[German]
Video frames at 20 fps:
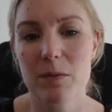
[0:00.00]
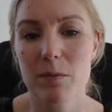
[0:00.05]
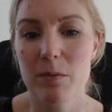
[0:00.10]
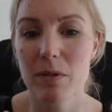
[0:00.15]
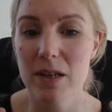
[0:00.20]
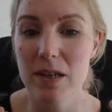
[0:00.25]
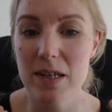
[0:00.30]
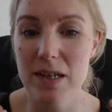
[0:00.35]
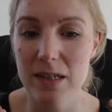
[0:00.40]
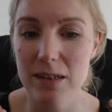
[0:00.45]
die
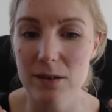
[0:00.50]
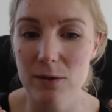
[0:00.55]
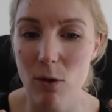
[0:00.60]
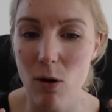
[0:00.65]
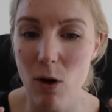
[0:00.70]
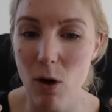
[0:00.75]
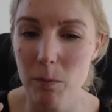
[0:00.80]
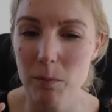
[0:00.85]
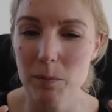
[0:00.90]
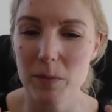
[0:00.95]
Pille nicht so
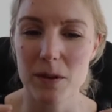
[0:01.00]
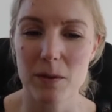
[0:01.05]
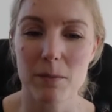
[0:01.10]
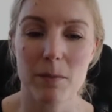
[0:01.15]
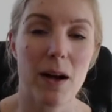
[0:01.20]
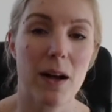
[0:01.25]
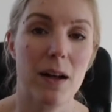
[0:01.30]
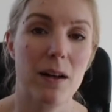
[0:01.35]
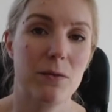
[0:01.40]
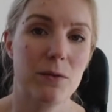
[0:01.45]

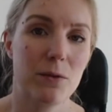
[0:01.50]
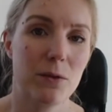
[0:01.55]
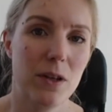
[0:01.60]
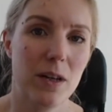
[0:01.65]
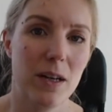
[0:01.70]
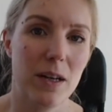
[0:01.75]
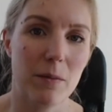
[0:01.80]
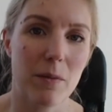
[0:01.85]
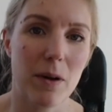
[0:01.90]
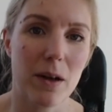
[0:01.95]
optimal für die
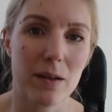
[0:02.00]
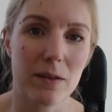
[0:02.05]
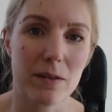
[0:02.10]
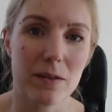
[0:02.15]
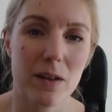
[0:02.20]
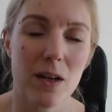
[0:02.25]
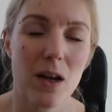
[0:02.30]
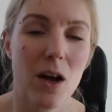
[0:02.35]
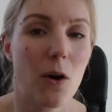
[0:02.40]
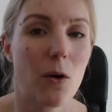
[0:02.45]
Leber
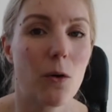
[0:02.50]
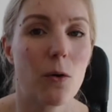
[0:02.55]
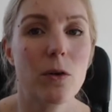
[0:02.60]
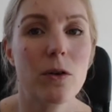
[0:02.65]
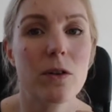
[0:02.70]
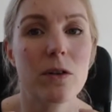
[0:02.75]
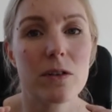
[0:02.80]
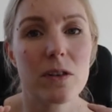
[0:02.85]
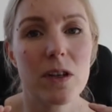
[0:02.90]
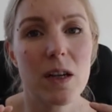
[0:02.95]
ist.
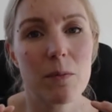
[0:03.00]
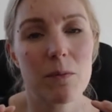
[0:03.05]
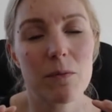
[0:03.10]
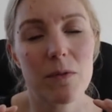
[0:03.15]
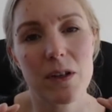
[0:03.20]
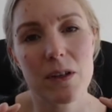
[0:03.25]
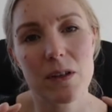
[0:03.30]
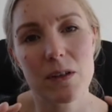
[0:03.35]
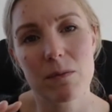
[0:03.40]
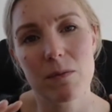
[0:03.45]
Und eben
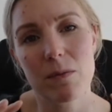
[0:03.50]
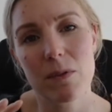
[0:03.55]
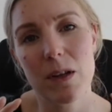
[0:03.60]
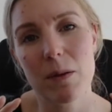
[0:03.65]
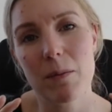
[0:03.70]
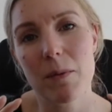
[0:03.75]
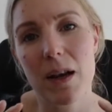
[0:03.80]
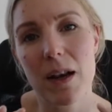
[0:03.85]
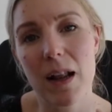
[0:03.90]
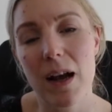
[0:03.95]
wenn die
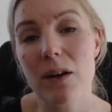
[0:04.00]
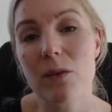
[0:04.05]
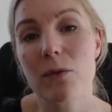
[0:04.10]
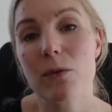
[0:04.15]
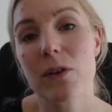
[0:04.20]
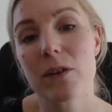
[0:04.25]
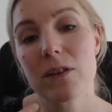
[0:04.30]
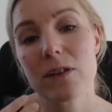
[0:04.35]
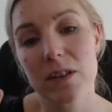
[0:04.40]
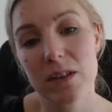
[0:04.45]
Leber
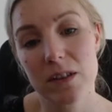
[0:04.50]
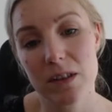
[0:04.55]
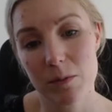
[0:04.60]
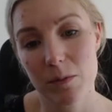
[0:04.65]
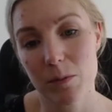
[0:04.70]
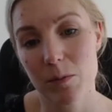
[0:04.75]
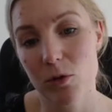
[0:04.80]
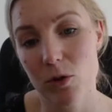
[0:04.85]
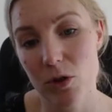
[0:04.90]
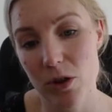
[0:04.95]
langfristig
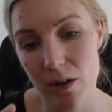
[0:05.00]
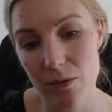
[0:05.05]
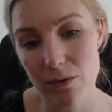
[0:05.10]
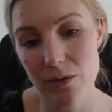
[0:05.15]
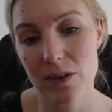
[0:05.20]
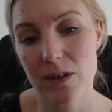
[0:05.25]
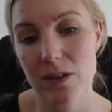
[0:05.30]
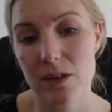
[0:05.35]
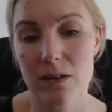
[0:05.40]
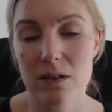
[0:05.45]
damit
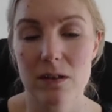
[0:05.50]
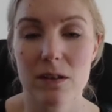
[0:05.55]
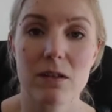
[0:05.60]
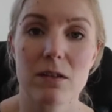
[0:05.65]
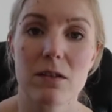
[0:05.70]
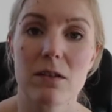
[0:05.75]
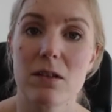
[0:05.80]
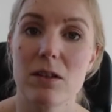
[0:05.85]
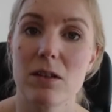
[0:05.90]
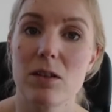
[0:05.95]
beschäftigt ist,
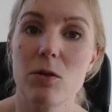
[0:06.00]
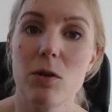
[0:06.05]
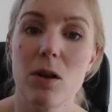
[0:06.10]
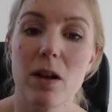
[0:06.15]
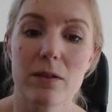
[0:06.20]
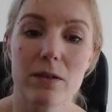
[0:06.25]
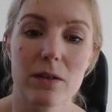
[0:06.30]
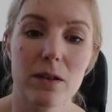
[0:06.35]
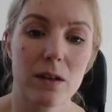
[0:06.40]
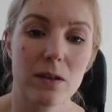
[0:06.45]
dieses
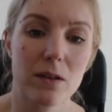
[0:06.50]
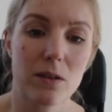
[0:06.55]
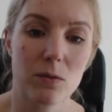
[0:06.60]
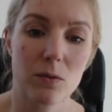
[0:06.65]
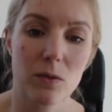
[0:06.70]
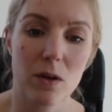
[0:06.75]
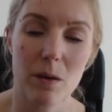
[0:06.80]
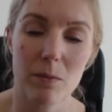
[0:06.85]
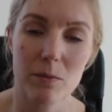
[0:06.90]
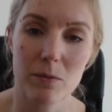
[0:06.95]

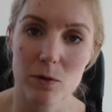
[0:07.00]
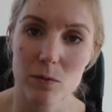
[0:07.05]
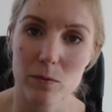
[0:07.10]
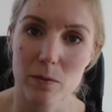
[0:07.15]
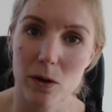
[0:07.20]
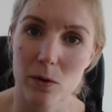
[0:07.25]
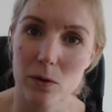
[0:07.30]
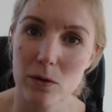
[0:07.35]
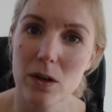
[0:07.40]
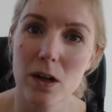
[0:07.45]
Ethylestradiol
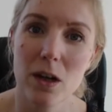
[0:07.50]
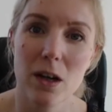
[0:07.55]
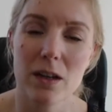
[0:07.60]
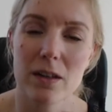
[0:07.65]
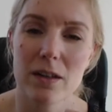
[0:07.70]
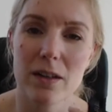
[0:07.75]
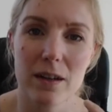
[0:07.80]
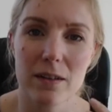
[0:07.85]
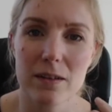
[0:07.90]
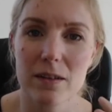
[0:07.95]
abzubauen,
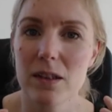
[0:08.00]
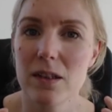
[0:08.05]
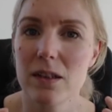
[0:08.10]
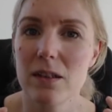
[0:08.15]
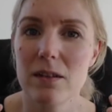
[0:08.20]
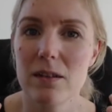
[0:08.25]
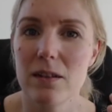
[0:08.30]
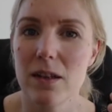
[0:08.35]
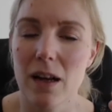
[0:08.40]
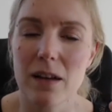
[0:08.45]
dass sie
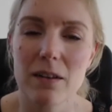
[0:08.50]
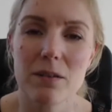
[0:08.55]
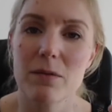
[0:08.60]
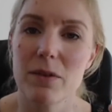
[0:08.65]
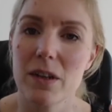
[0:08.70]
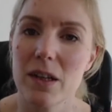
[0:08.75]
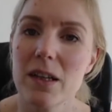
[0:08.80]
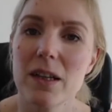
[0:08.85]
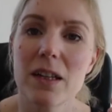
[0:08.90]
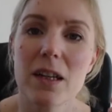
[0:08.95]
dann
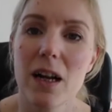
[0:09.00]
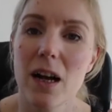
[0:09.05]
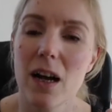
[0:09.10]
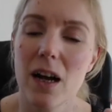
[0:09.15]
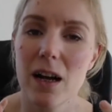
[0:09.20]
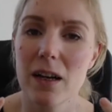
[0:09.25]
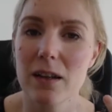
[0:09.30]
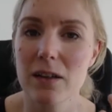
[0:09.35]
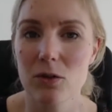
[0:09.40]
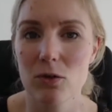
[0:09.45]

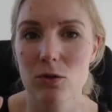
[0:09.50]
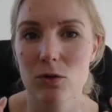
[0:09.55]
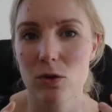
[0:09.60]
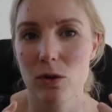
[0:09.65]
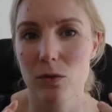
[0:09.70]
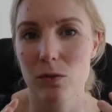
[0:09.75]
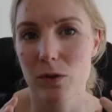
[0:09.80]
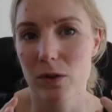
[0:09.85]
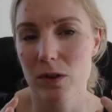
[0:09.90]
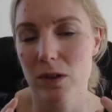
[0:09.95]
weniger andere
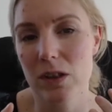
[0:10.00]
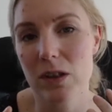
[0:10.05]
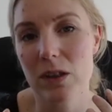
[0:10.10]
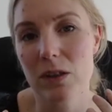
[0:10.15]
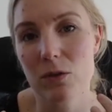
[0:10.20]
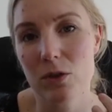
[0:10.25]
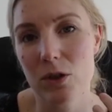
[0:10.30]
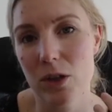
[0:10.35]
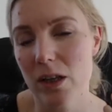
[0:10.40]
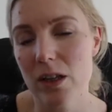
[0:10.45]
Stoffe,
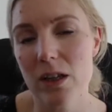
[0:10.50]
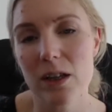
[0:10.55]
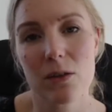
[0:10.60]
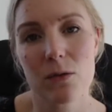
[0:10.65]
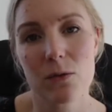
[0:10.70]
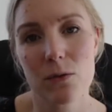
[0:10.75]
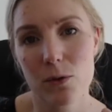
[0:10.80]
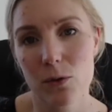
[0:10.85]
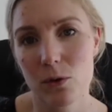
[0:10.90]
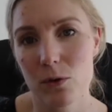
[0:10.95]
die
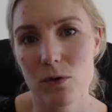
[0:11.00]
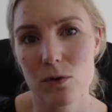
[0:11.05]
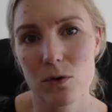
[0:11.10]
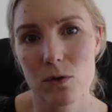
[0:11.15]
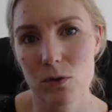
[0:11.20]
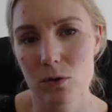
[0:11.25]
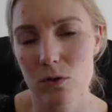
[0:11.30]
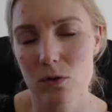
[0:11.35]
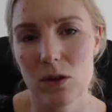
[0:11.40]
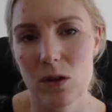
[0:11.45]
schädigend für uns
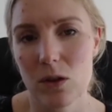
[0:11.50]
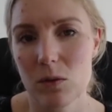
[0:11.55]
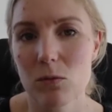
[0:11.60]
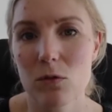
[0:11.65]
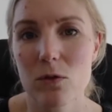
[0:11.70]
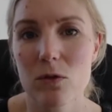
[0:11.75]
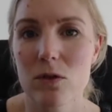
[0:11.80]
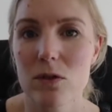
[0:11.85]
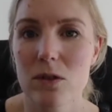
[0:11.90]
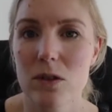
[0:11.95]
und unser
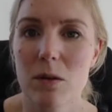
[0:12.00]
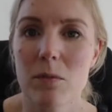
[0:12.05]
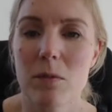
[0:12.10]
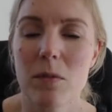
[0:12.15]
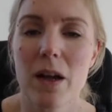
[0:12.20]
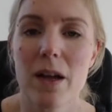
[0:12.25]
Immunsystem